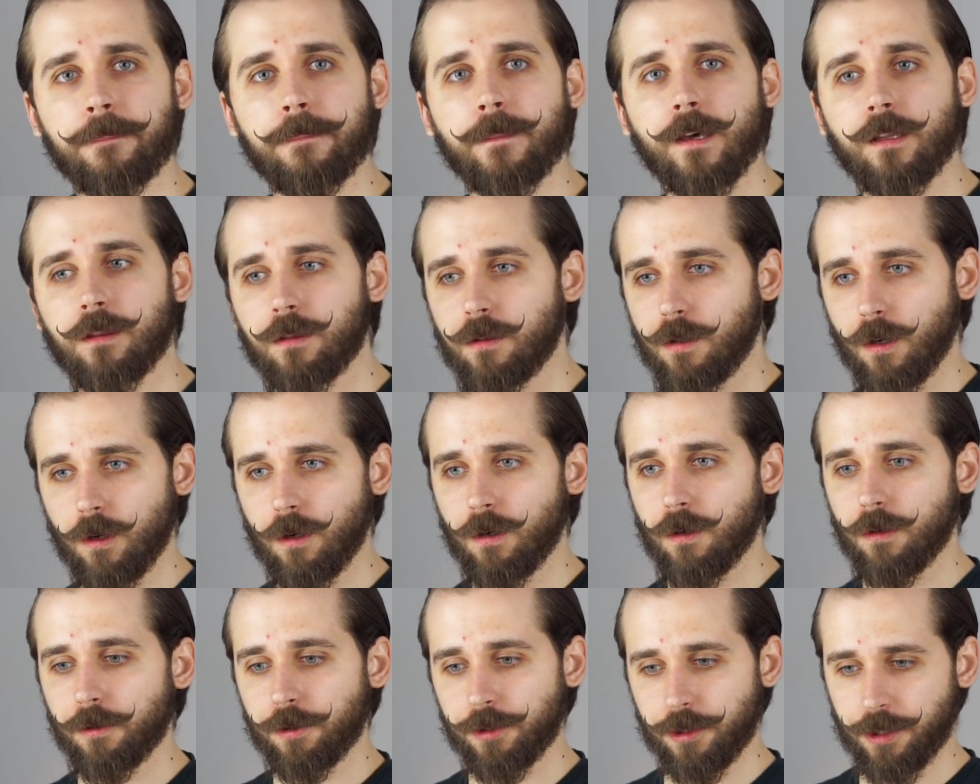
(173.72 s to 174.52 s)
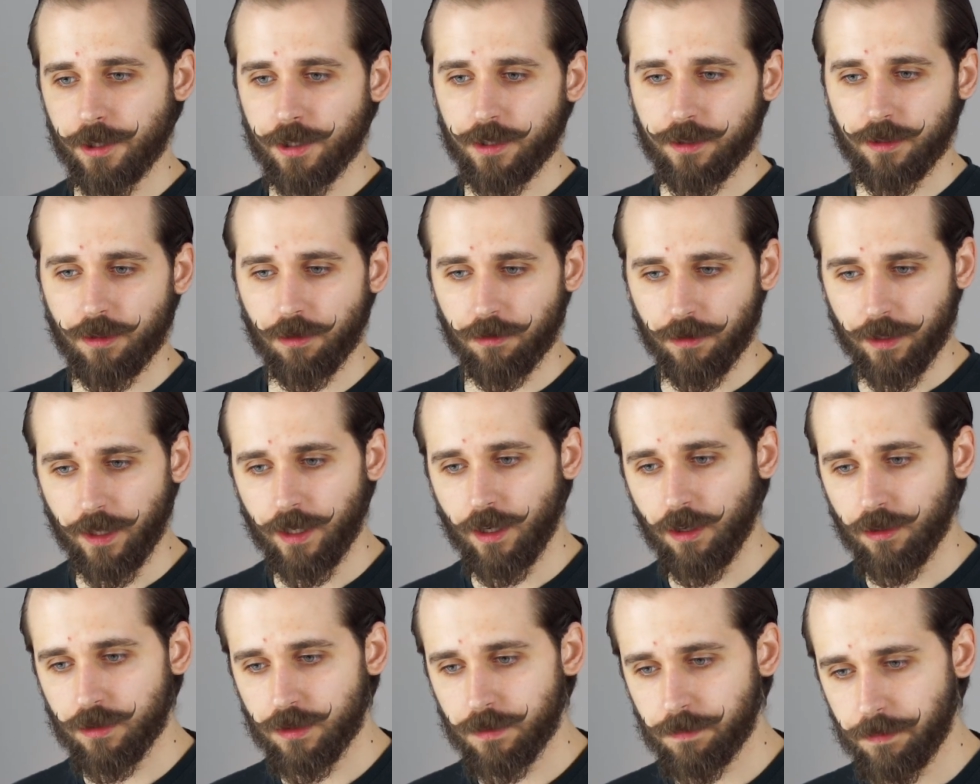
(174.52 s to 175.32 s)
no to się do
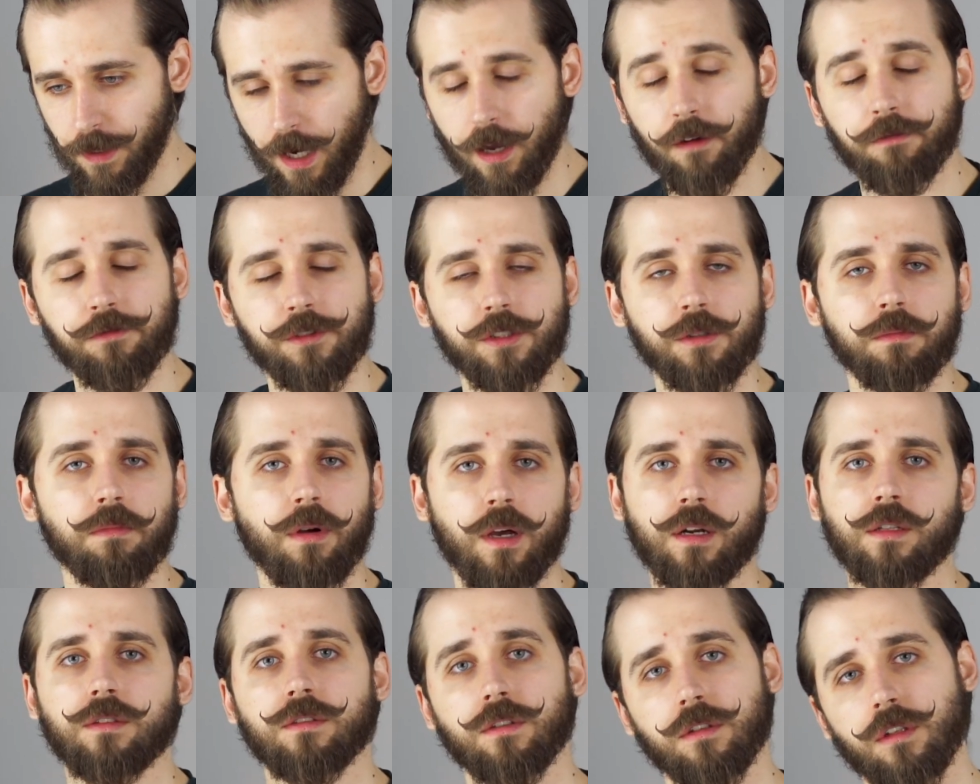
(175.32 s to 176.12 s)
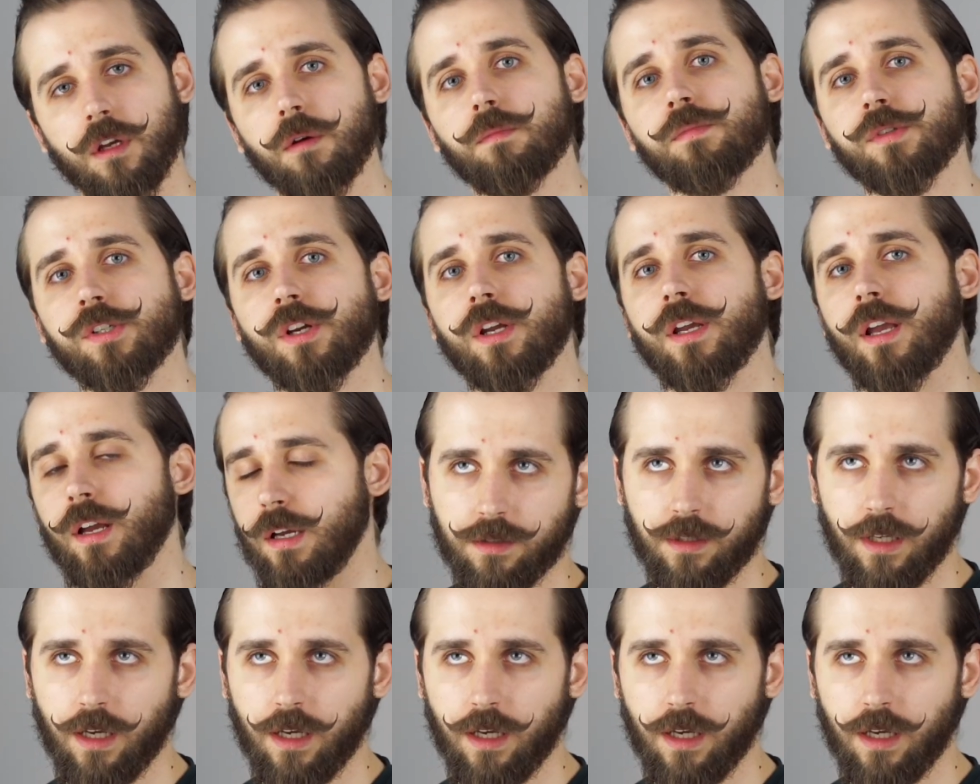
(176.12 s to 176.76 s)
tego sprawdzi bardzo dobrze